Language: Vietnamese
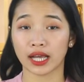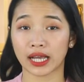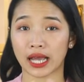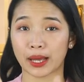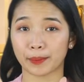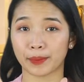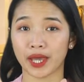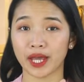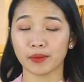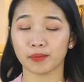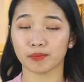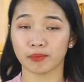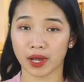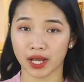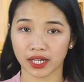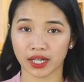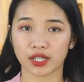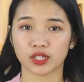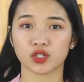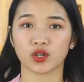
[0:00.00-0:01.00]
cam kết
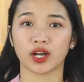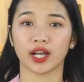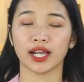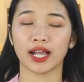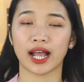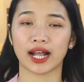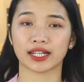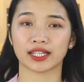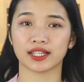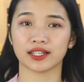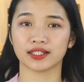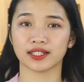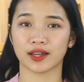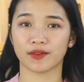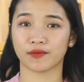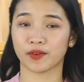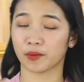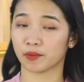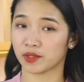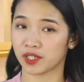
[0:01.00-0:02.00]
mang đến cho khách hàng những sản
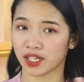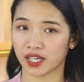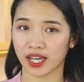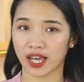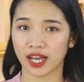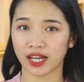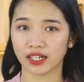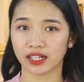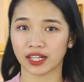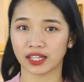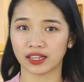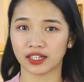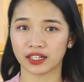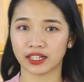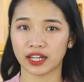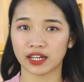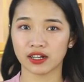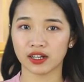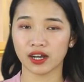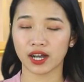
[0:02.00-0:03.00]
phẩm chính hãng đến từ
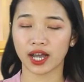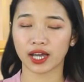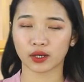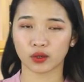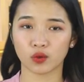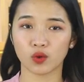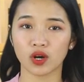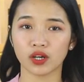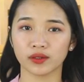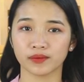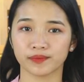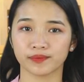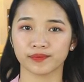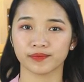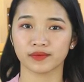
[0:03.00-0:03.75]
đất nước Hàn Quốc.